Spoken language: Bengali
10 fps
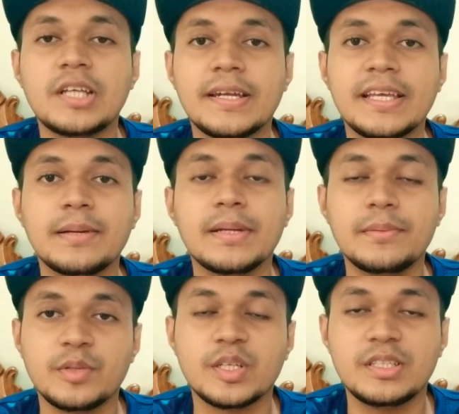চারটি ক্যামেরা
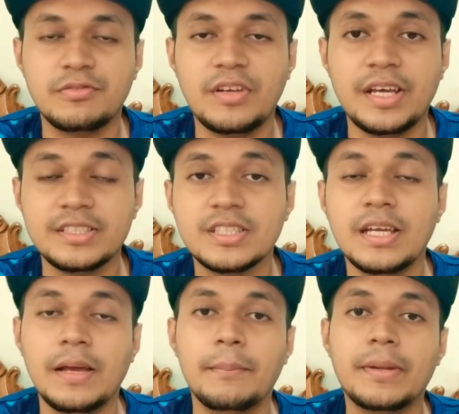এবং একটি ফ্ল্যাশ
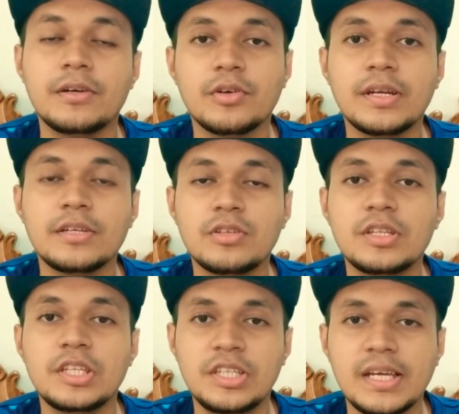বাট ওখানে অ্যাকচুয়ালি তিনটি